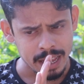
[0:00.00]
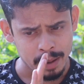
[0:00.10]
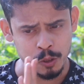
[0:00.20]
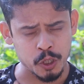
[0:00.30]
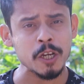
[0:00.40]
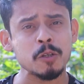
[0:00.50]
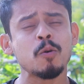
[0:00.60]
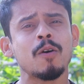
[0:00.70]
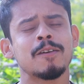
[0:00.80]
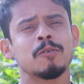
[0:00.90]
এবং শেষ
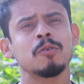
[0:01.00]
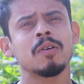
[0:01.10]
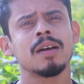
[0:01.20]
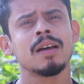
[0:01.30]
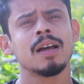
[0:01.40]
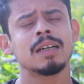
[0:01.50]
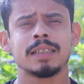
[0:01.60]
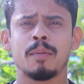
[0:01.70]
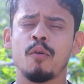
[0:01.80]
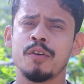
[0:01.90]
প্রকার হলো
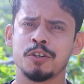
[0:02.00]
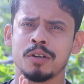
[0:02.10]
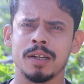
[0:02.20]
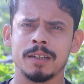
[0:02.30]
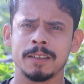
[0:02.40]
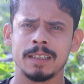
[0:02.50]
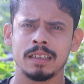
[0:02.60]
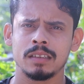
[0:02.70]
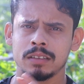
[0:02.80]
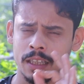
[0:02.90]
যারা প্রফেশনাল
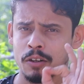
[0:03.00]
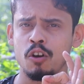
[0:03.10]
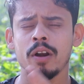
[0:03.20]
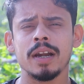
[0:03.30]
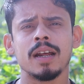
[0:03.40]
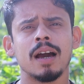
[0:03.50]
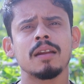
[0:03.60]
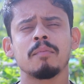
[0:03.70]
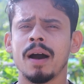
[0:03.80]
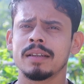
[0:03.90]
যাদের ঘরে ডাল
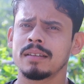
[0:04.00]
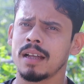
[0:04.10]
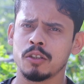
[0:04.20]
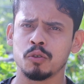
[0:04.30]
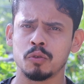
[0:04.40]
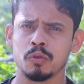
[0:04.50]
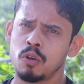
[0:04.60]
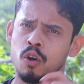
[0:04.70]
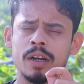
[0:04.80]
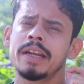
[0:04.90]
ভাত না জুটুক
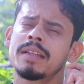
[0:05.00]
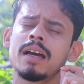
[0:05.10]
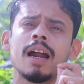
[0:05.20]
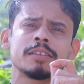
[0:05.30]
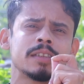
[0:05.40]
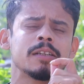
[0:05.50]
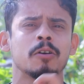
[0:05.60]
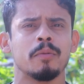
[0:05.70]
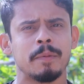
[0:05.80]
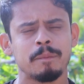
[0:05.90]
লটারিটা কাটতেই
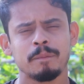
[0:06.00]
হবে